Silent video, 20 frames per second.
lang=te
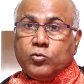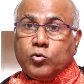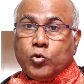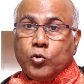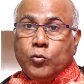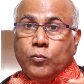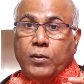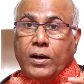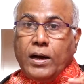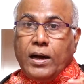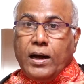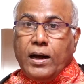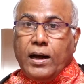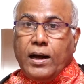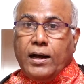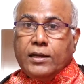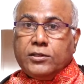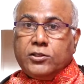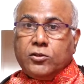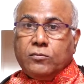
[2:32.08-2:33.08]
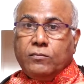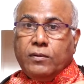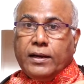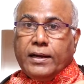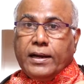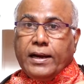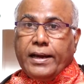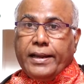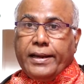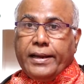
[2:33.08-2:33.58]
శుభ అశుభ
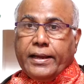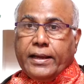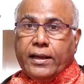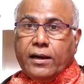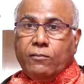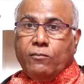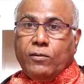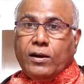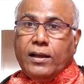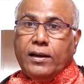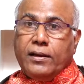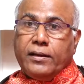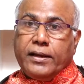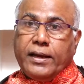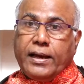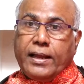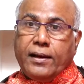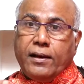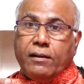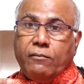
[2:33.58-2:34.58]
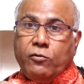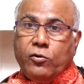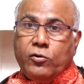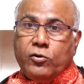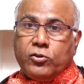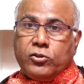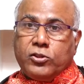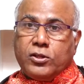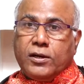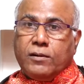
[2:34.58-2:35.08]
కార్యక్రమాలకి అన్నం
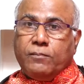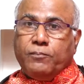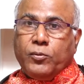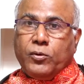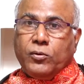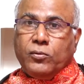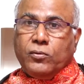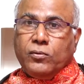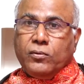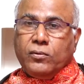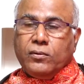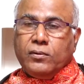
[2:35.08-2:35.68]
వండుతున్నప్పుడు